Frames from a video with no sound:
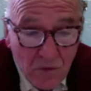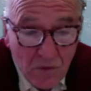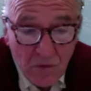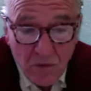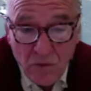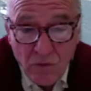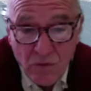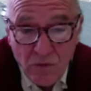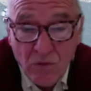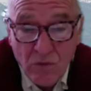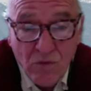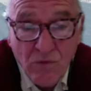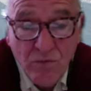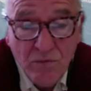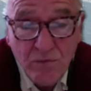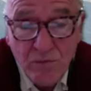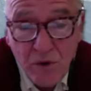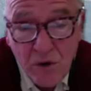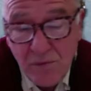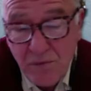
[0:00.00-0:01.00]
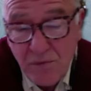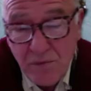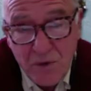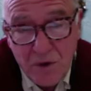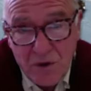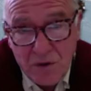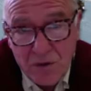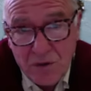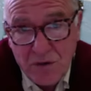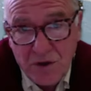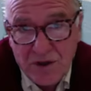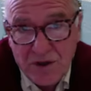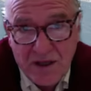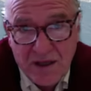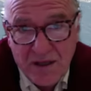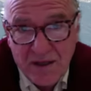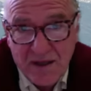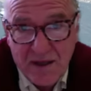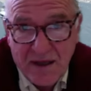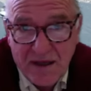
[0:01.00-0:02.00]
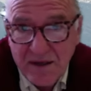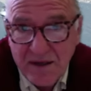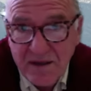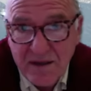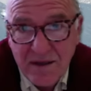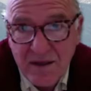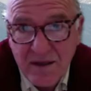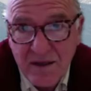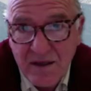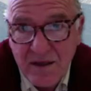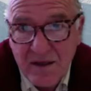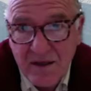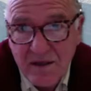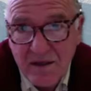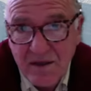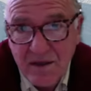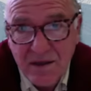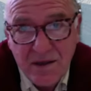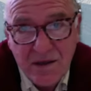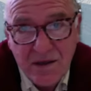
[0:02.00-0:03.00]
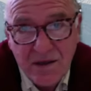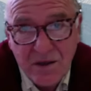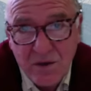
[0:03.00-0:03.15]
un buon modo di tentare di, di, di